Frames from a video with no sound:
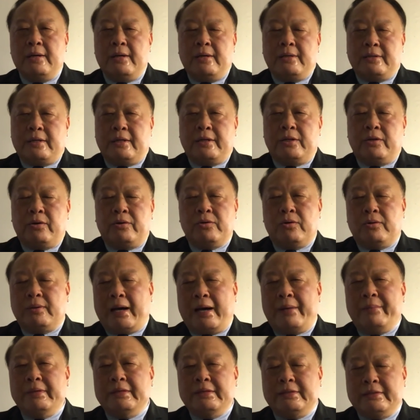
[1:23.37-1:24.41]
这里头有
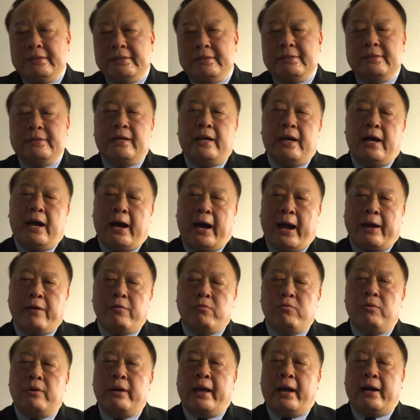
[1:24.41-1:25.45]
他们自己韩
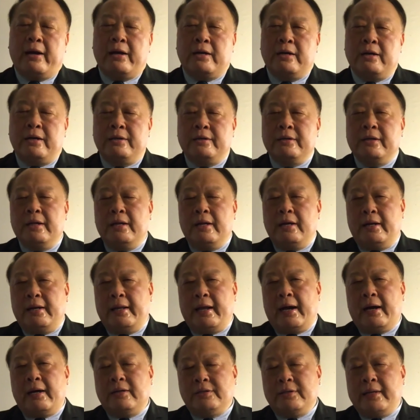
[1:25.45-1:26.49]
国两个人
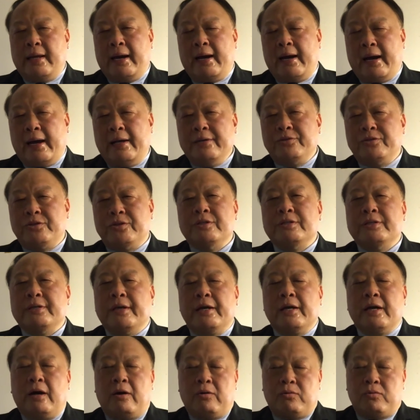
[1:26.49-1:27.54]
两两韩之
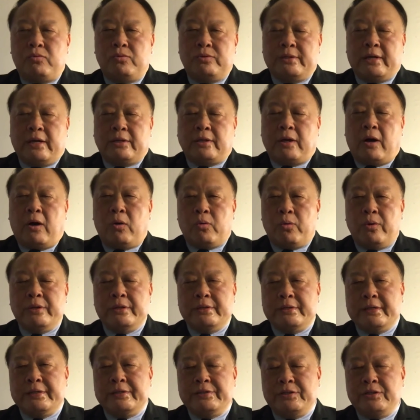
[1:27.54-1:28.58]
间啊互相讨论的
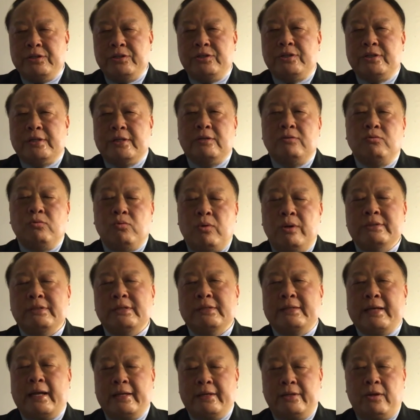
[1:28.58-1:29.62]
这个机制跟逻辑
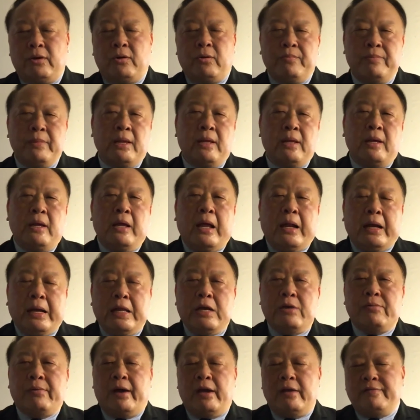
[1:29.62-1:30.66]
在里头。
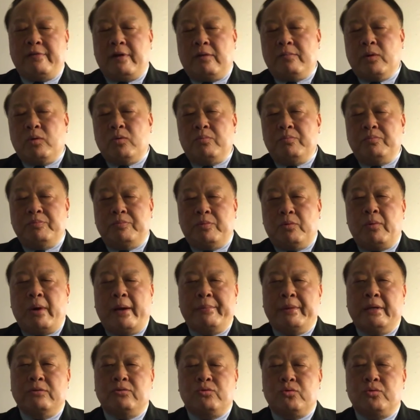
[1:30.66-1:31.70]
另外一方面，我们外
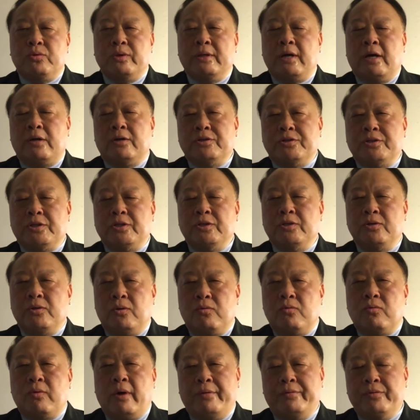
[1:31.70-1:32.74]
面注意到的是有
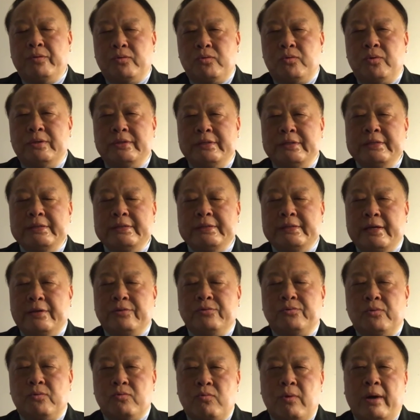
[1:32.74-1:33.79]
关于国际间
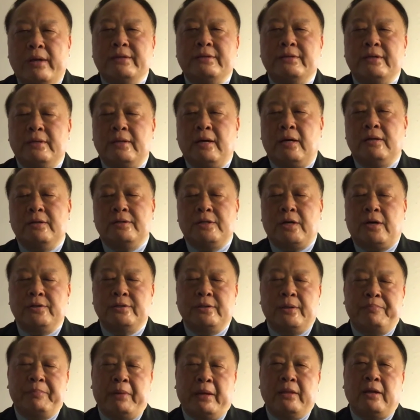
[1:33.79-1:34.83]
所关系到的朝
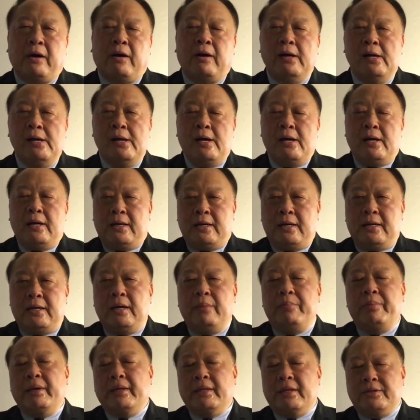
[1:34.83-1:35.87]
鲜半岛和
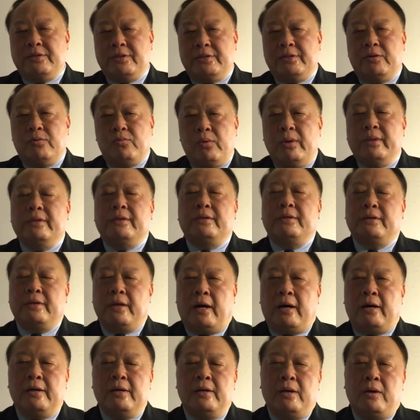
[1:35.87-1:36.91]
平的这些问题
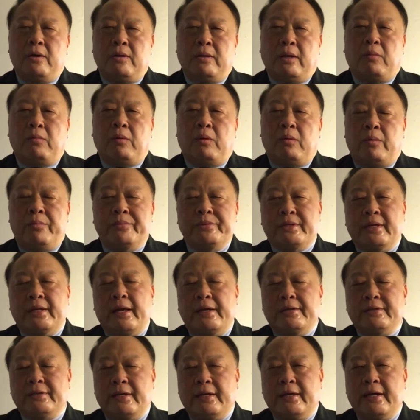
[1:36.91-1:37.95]
啊。那么我们现在
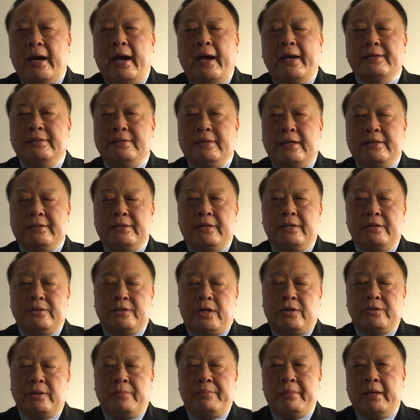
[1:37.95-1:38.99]
先看一下这个
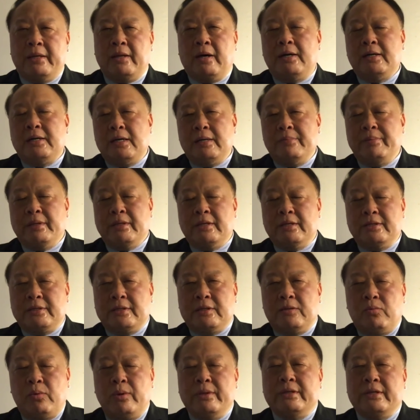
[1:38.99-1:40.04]
朝鲜半岛和平的这个
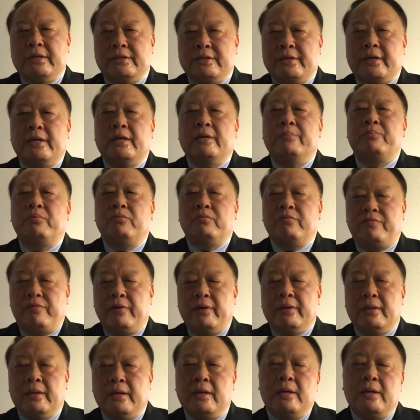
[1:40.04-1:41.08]
问题这一部
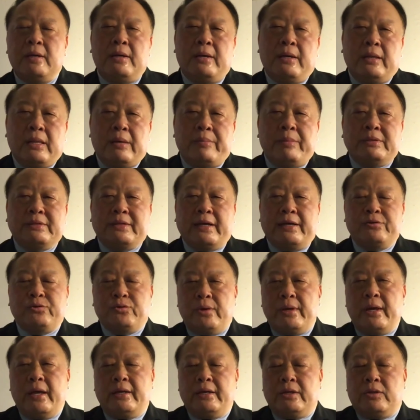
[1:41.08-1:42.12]
分。那么在宣
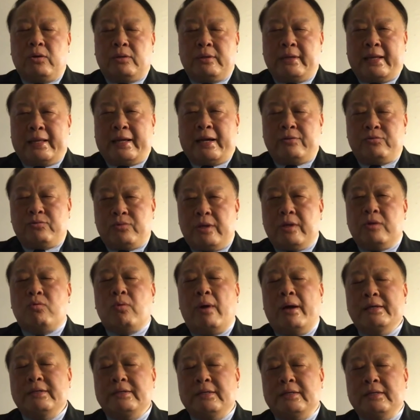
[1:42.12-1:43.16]
言里头，大家最
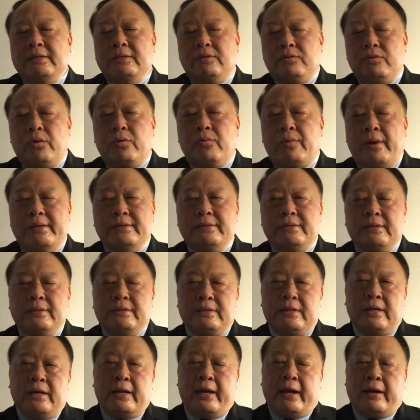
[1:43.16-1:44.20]
关心、最关心
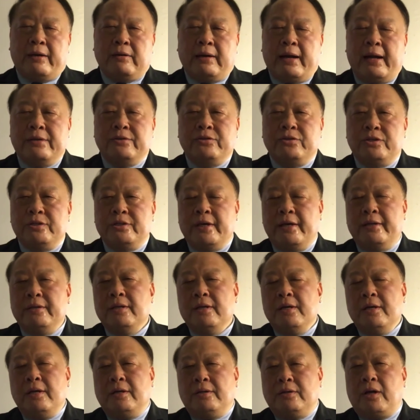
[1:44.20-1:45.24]
这两韩之间
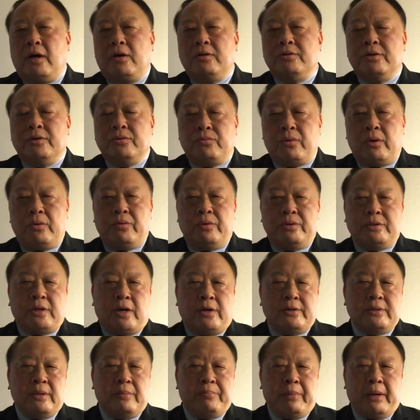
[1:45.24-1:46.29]
到底对于朝
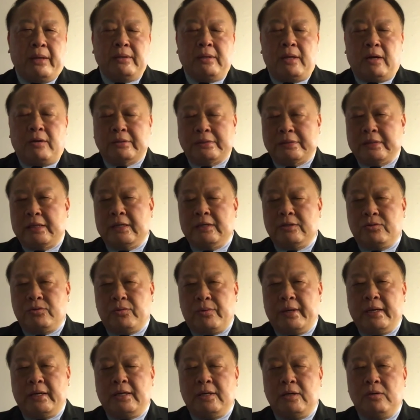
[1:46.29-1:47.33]
鲜半岛这个所
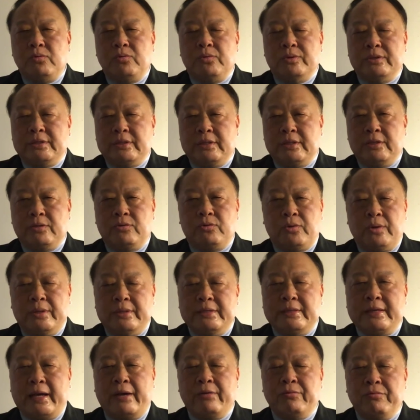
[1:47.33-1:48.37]
谓核武器存
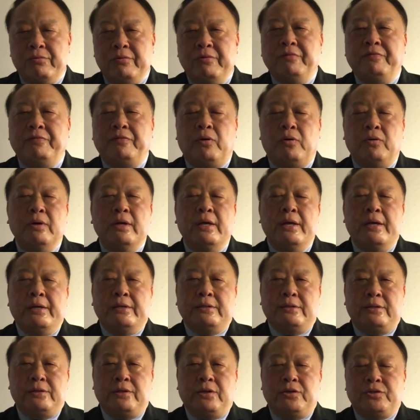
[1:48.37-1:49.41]
在与否
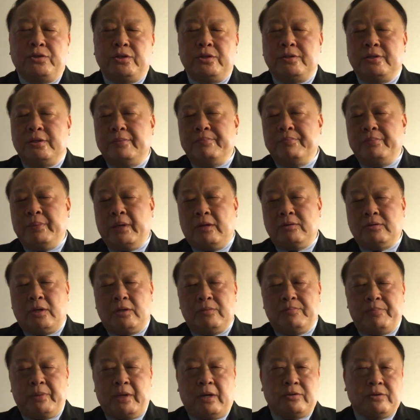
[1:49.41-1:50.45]
这件事情，表着
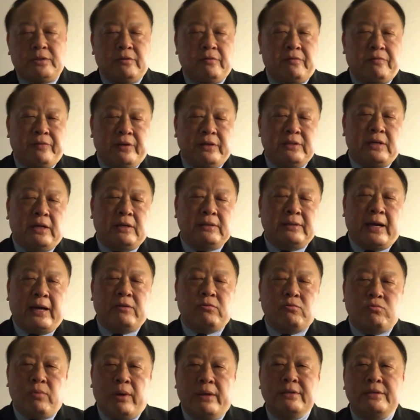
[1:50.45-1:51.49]
表示有非常大
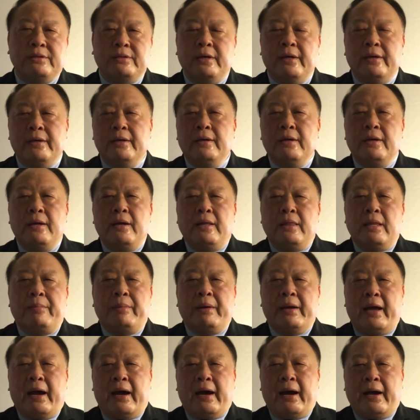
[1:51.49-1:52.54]
的关切。那么
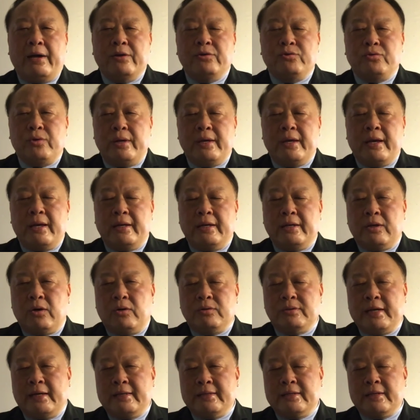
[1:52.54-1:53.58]
两韩宣言里头，
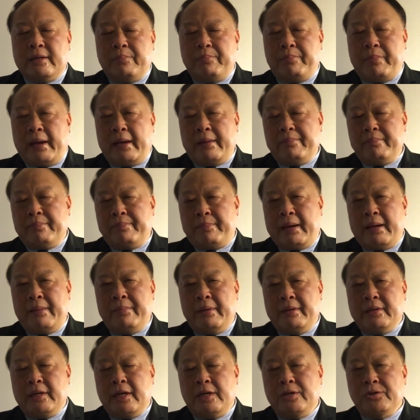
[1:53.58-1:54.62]
在这个板板
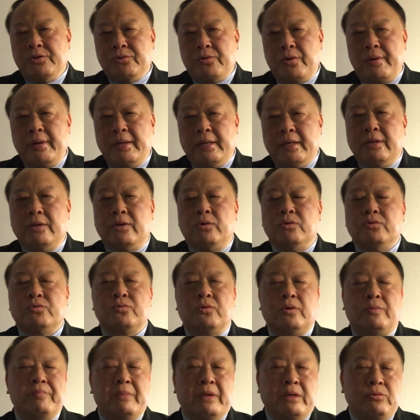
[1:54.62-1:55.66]
门店宣言里头
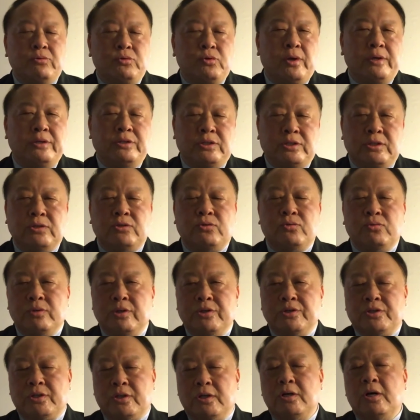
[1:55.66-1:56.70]
所明确指出的
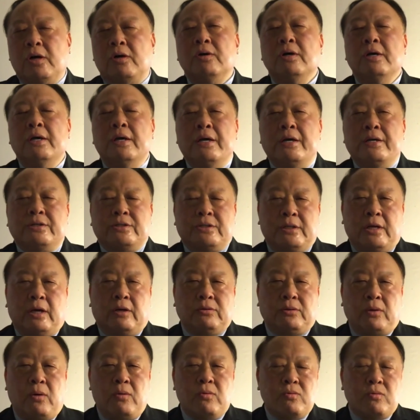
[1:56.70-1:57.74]
时候，是要
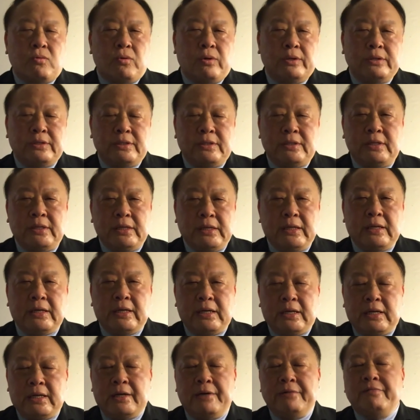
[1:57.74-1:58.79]
透过契
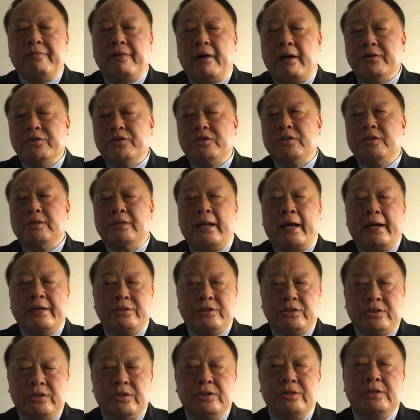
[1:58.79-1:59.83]
合方式来
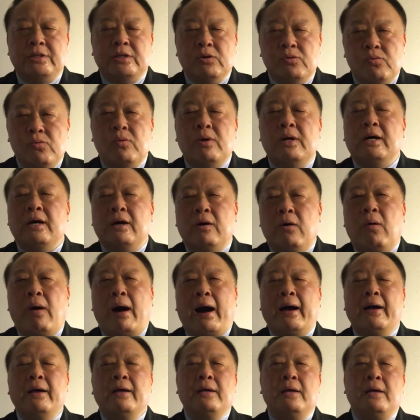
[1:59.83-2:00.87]
实行无核
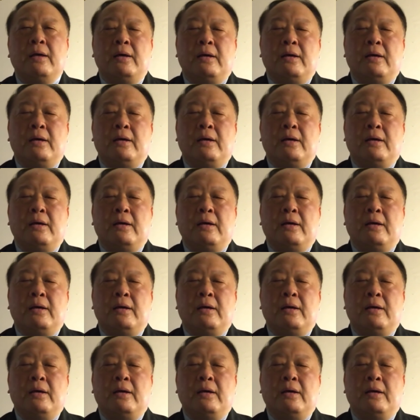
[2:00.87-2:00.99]
化。